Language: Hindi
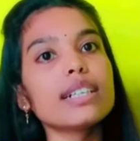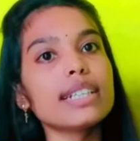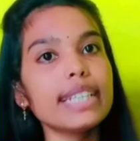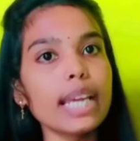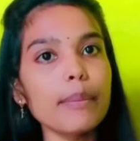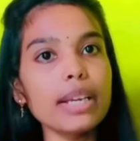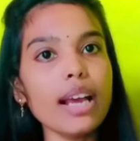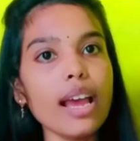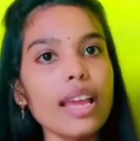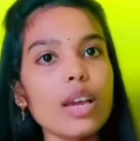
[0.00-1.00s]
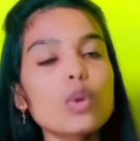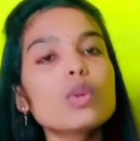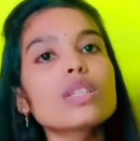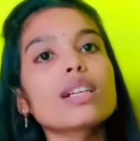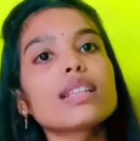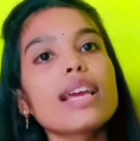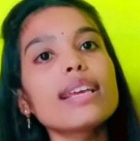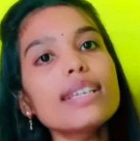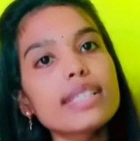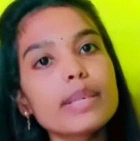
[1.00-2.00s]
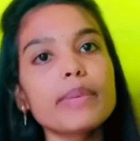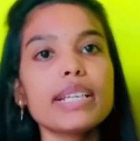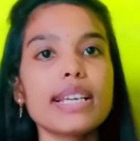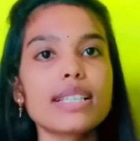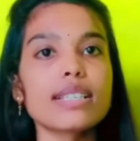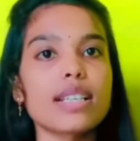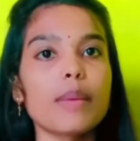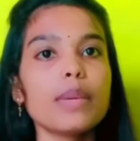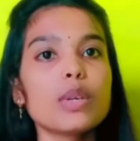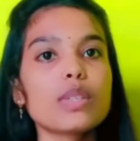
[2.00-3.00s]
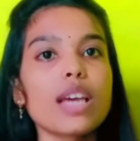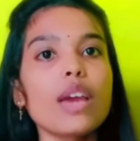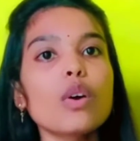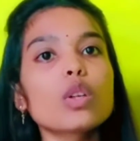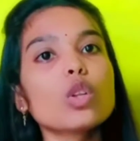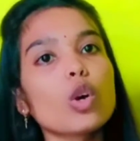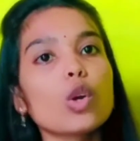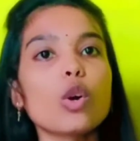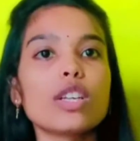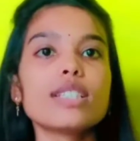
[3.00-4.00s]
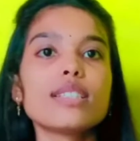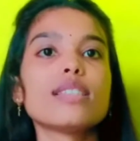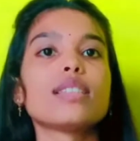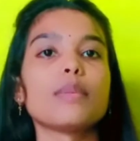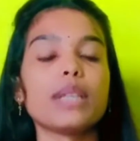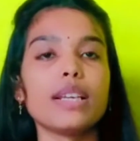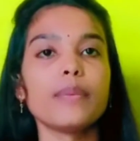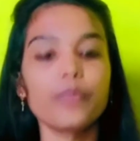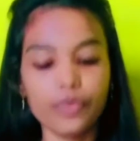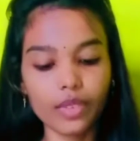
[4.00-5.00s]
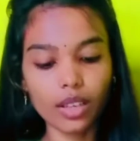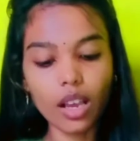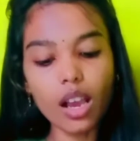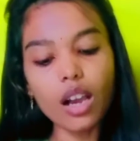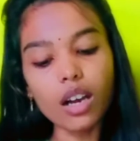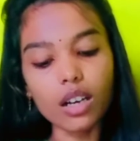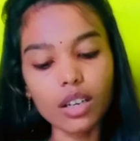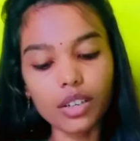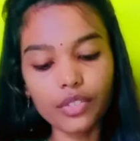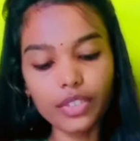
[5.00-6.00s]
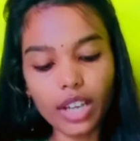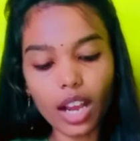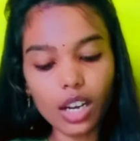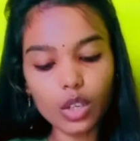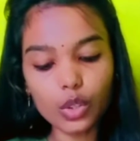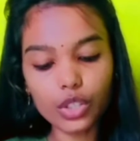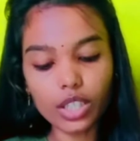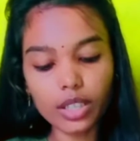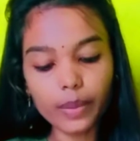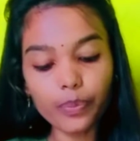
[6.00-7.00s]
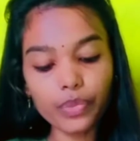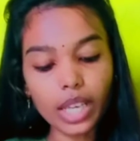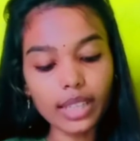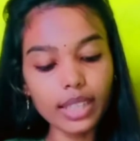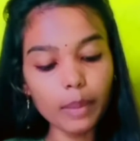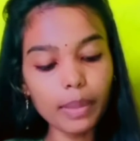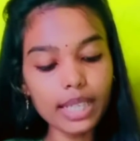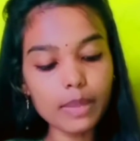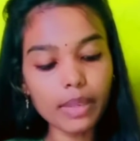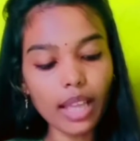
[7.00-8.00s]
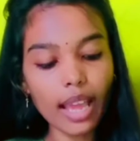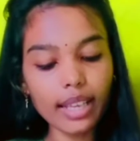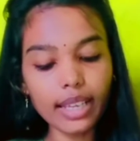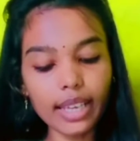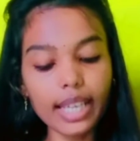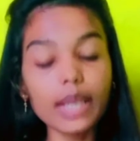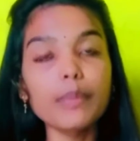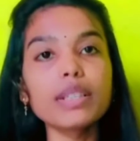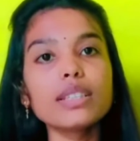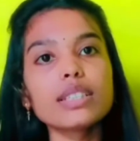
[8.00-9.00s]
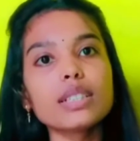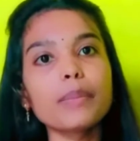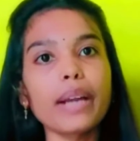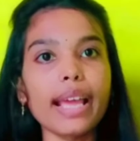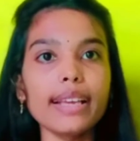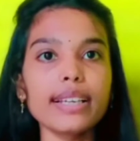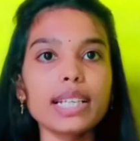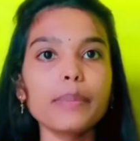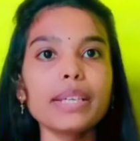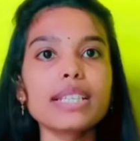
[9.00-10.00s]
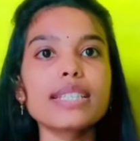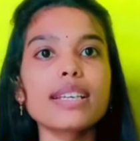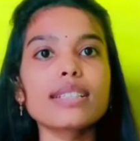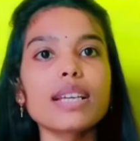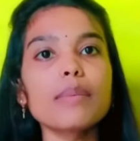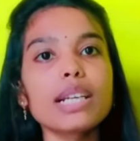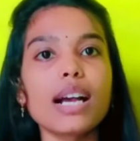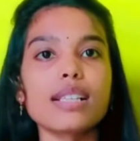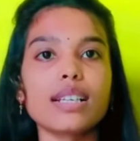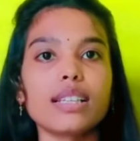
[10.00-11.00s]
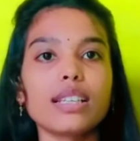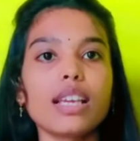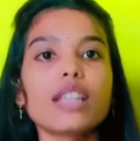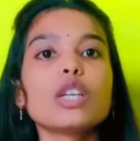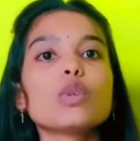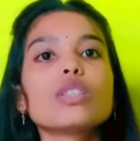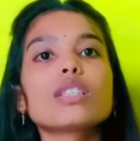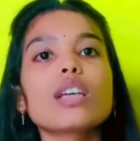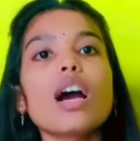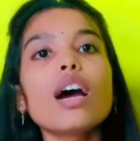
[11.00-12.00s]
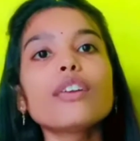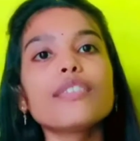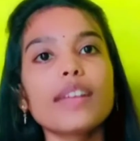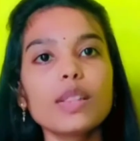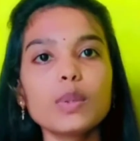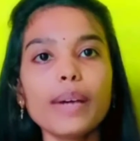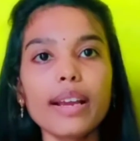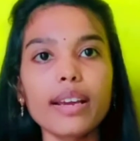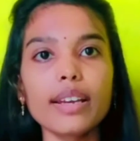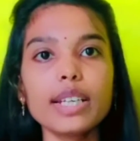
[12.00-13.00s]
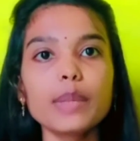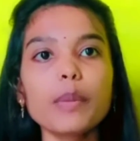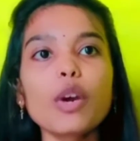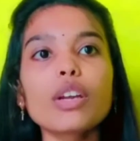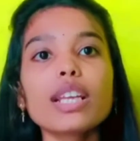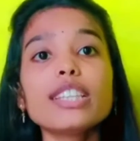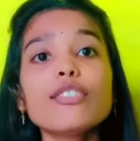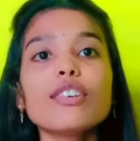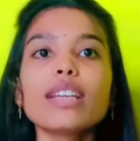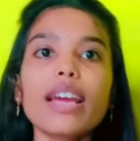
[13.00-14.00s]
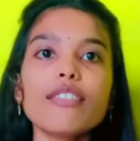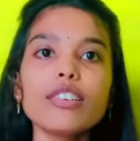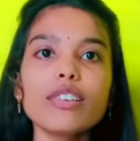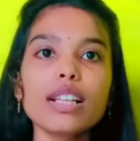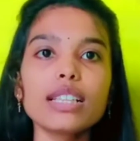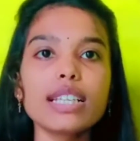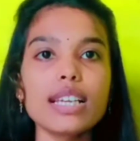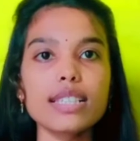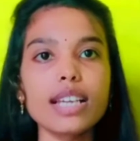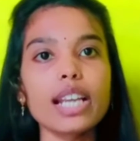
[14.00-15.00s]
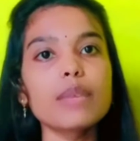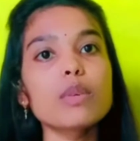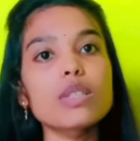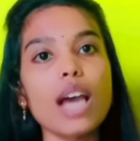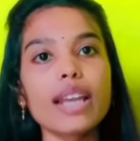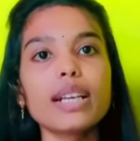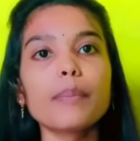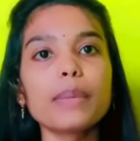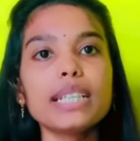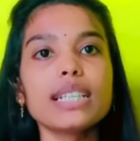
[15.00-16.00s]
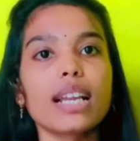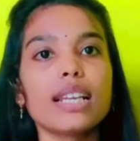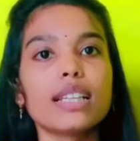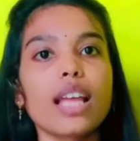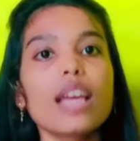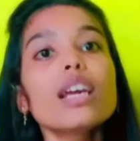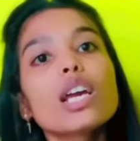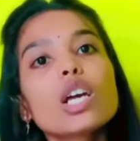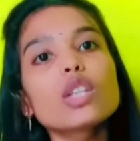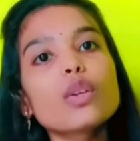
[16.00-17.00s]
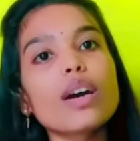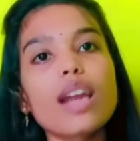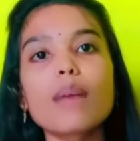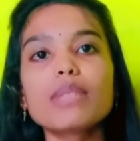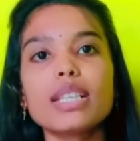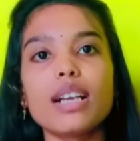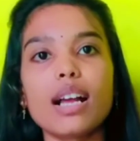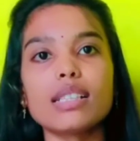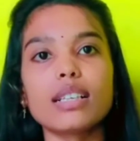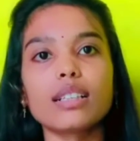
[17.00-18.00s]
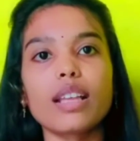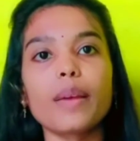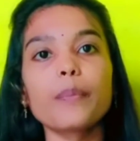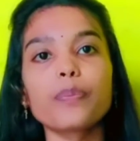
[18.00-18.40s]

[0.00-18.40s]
डीएमई e का आया हो सकता है कि इसी में डीएचएस का भी हो जाए और दोनों कॉलेज इसी से मिले आ, फिर अगला क्वेश्चन है दी प्लीज़ बताएं कि एक मंथ पढ़ाई करके पी एस एग्ज़ाम निकाल सकते क्या देखो जिसका ट्वेल्थ हुआ है करंट में और यदि वो इलेवन ट्वेल्थ की एन बुक e सारी कंप्लीट कर लेते हैं तो आराम से निकाल सकते हैं